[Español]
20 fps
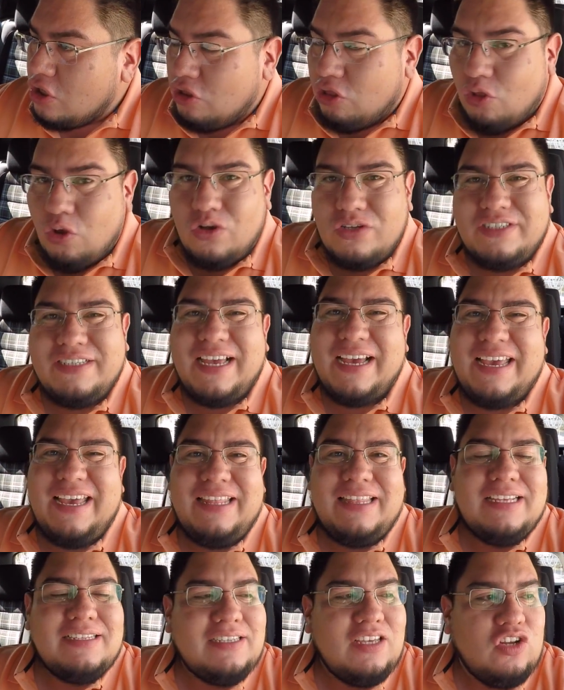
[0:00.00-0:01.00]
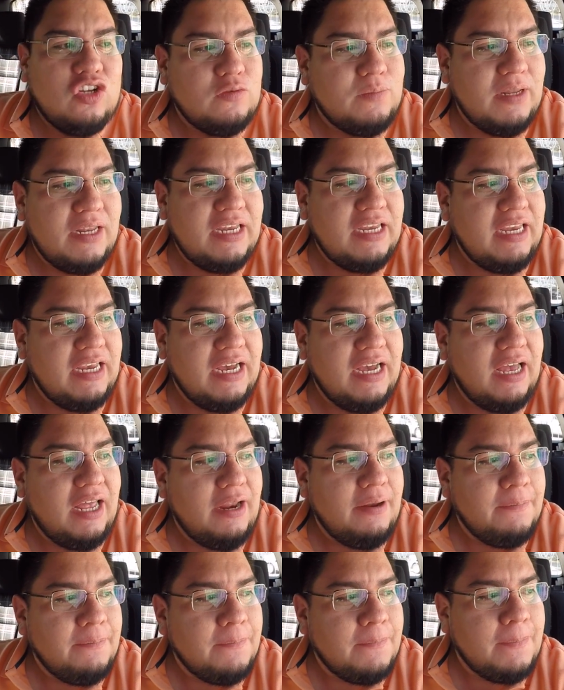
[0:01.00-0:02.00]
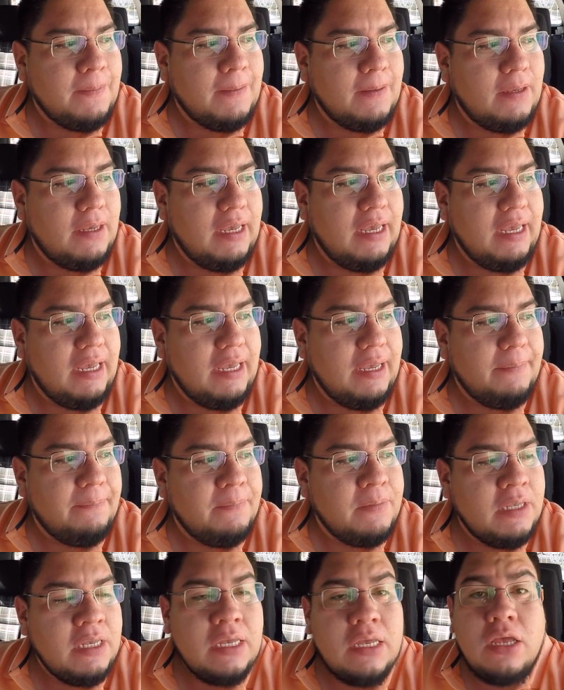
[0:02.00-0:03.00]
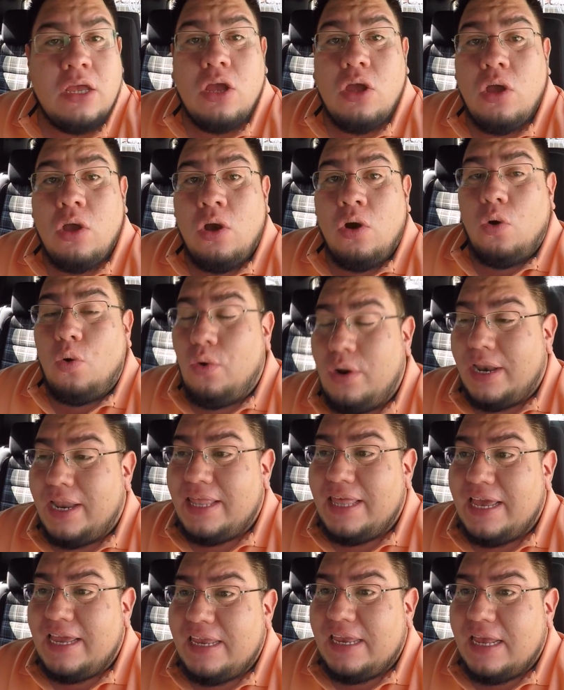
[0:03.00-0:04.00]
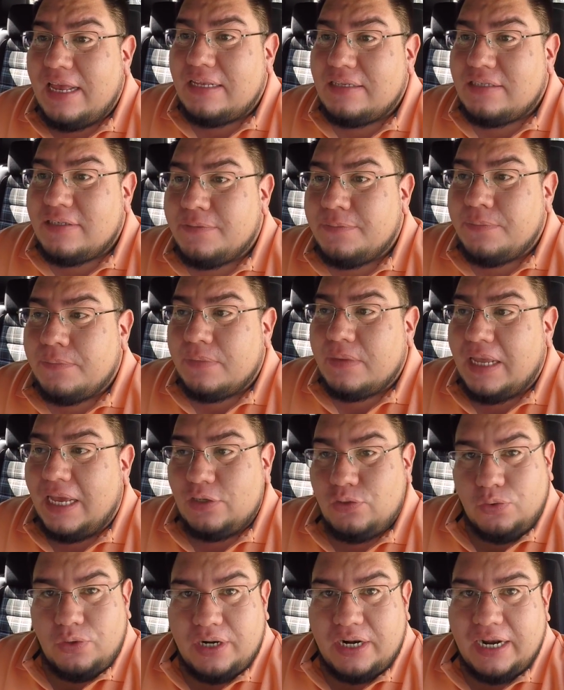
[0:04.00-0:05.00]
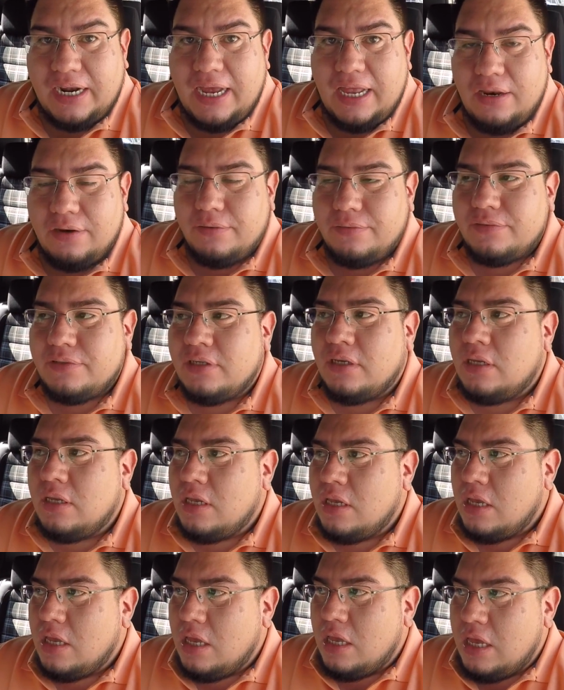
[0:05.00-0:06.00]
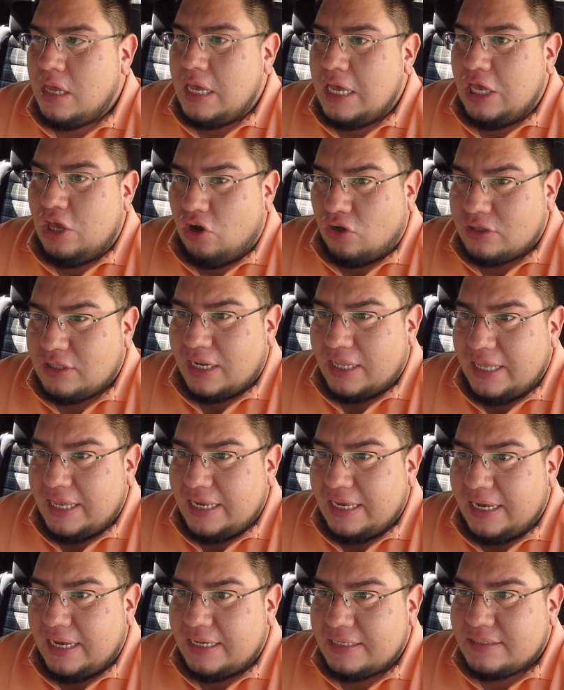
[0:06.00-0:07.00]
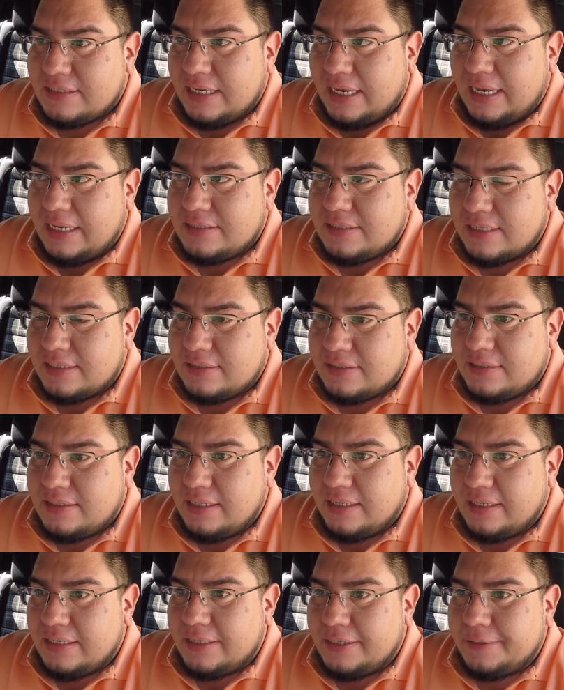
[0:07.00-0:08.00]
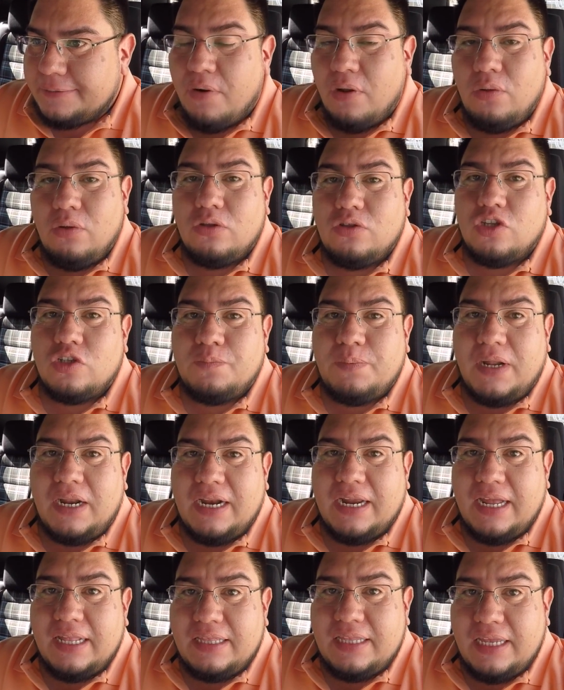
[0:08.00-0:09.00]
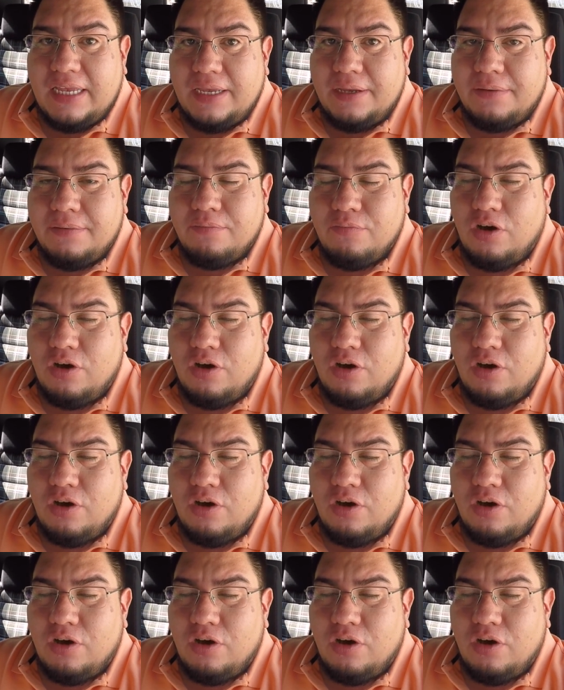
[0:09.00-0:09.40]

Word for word: Dos cajitas que nos van a llegar eh, Una de ellas es un regalo y otra de ellas es este productos para el GTI.